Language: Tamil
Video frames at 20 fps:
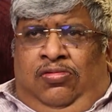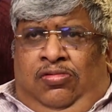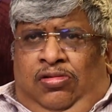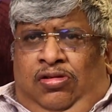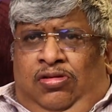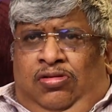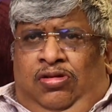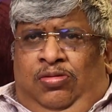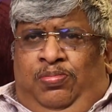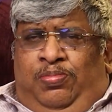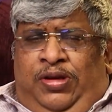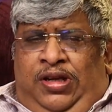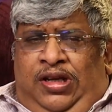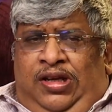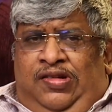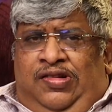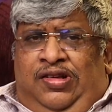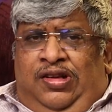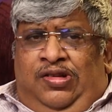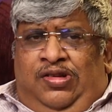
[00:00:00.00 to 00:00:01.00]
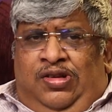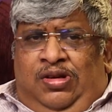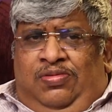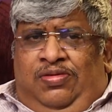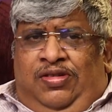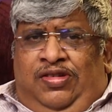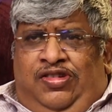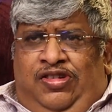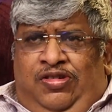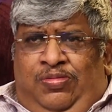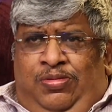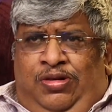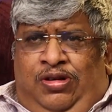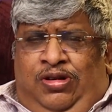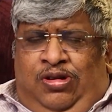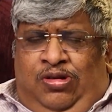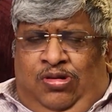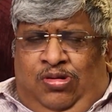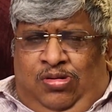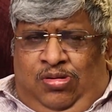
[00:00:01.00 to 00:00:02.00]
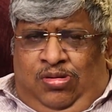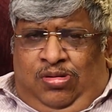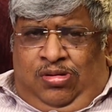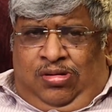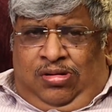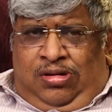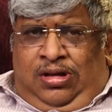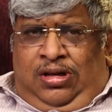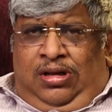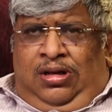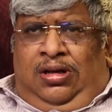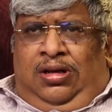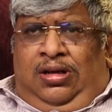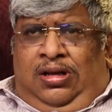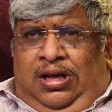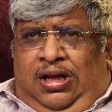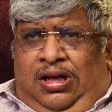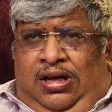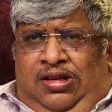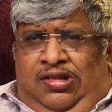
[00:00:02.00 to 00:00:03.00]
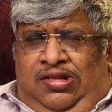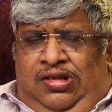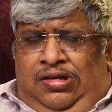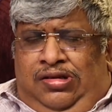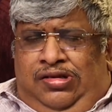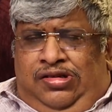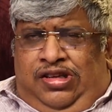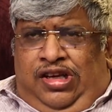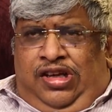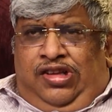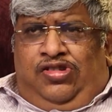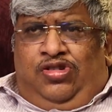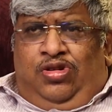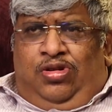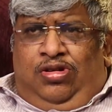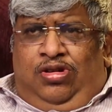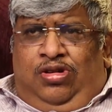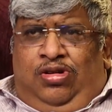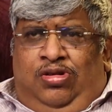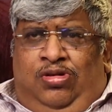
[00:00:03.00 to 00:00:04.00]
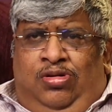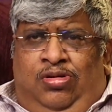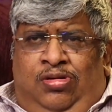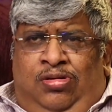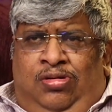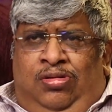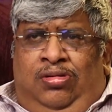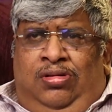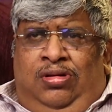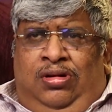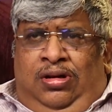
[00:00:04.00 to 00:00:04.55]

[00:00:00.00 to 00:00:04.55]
உங்களுக்கு ஒரு பெரிய சென்ஸ் ஆஃப் அச்சீவ்மெண்ட் இருக்கும் நான் ஜெயிச்சோன்னு இருக்கும்